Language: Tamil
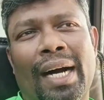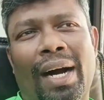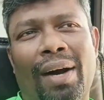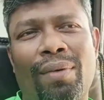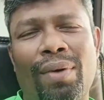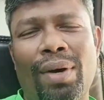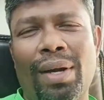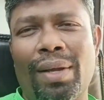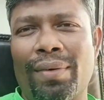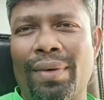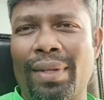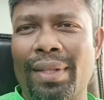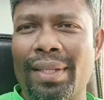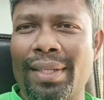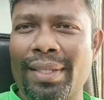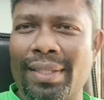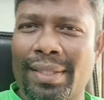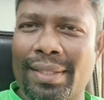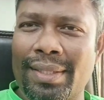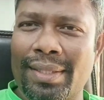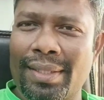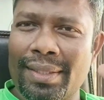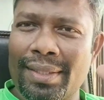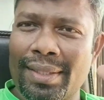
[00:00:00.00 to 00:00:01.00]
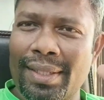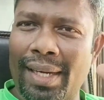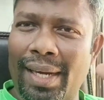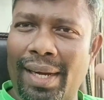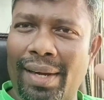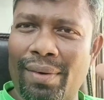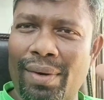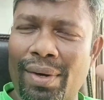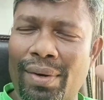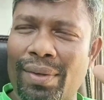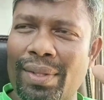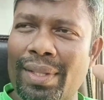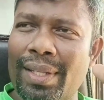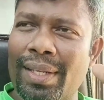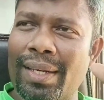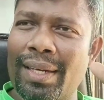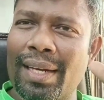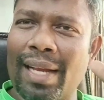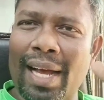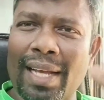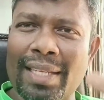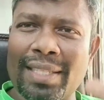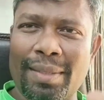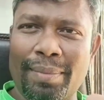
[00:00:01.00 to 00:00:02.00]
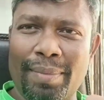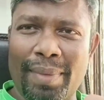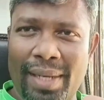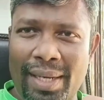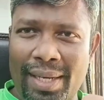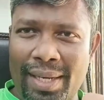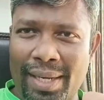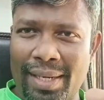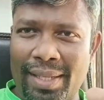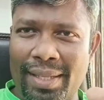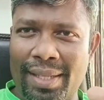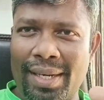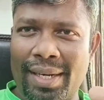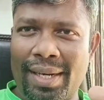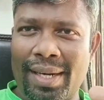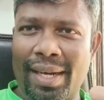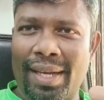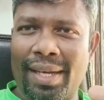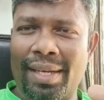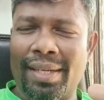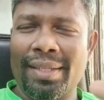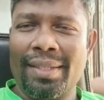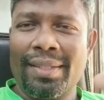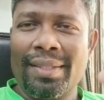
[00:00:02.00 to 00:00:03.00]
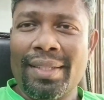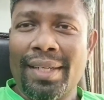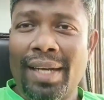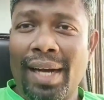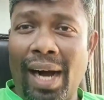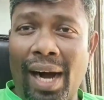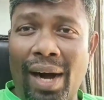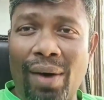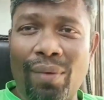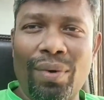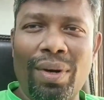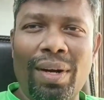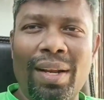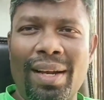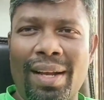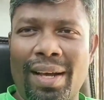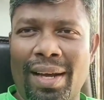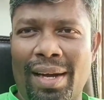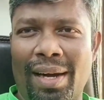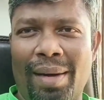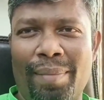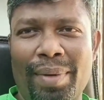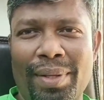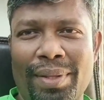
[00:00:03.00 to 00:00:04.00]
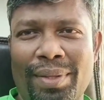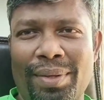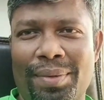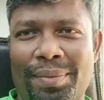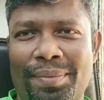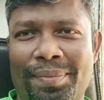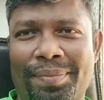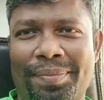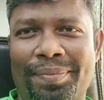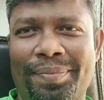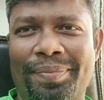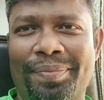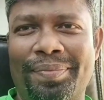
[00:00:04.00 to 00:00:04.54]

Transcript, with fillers: அவங்கள வந்து அவங்கள வந்து நாசமாக்குறது இருக்குல்ல அவங்கள நான் காப்பாற்றணும்